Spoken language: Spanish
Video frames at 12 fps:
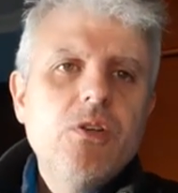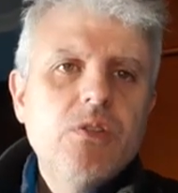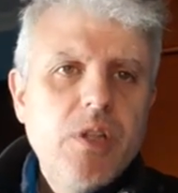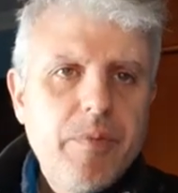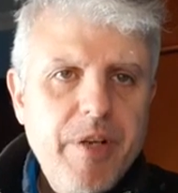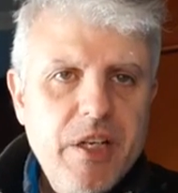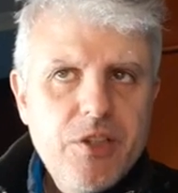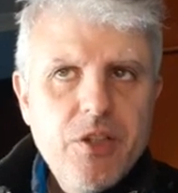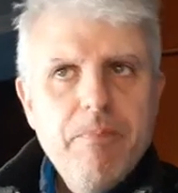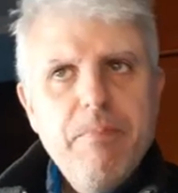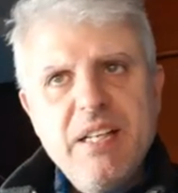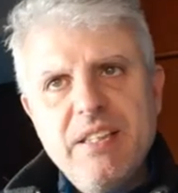
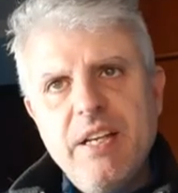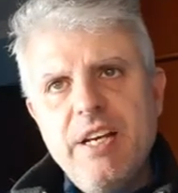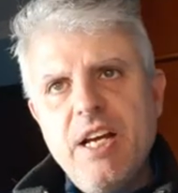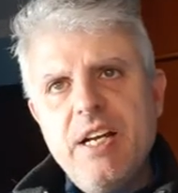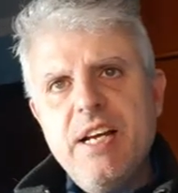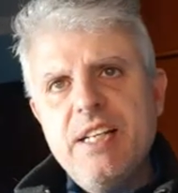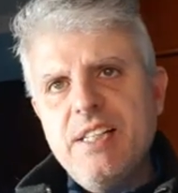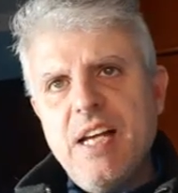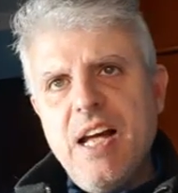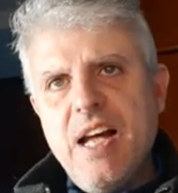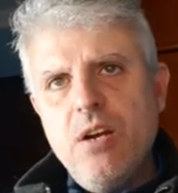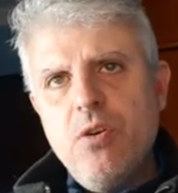contaminación bacteriana es
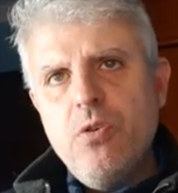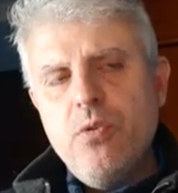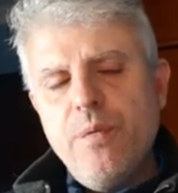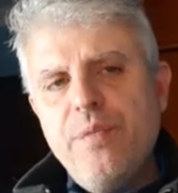algo